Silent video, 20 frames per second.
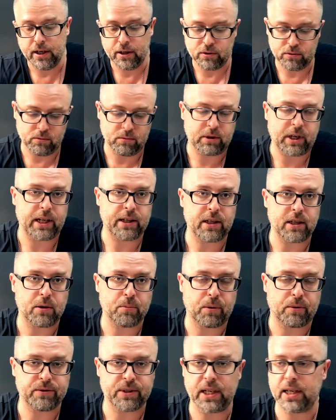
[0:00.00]
Ну, хотите
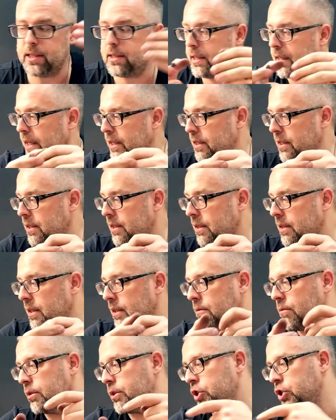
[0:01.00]
повторить, хотите
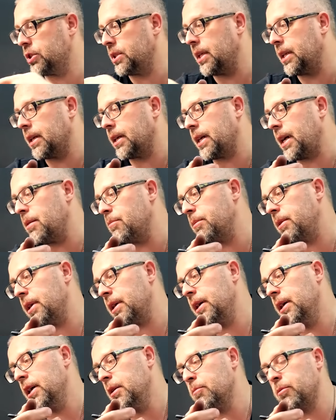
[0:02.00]
нет, вот 4
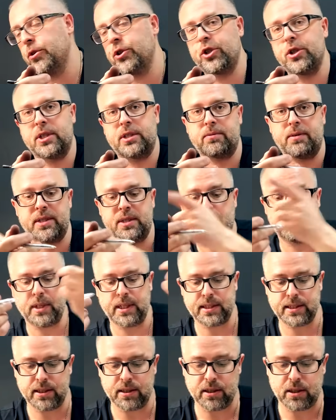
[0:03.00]
камня, получилось
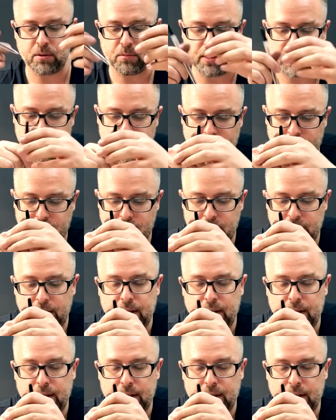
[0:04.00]
18 сантиметров.